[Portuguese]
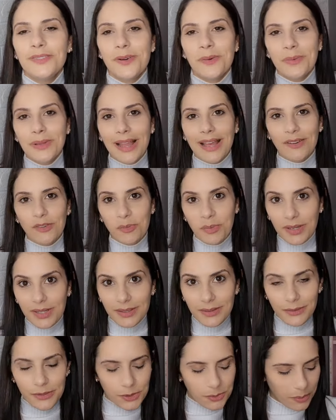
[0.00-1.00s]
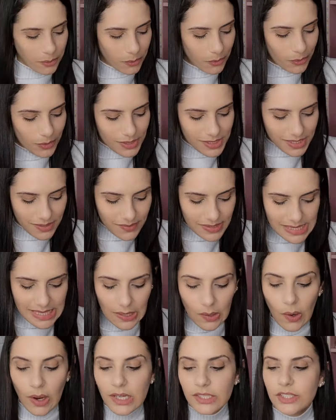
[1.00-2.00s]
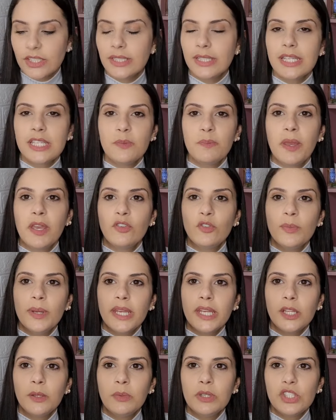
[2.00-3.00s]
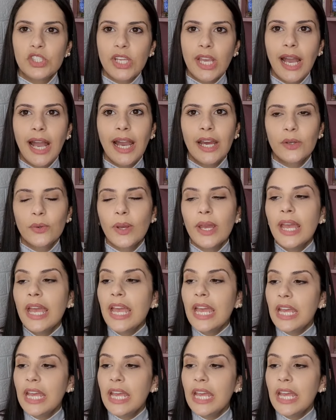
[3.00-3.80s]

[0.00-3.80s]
Vamos lá, pegando aos poucos. Se você gosta desse perfume aqui do Boticário,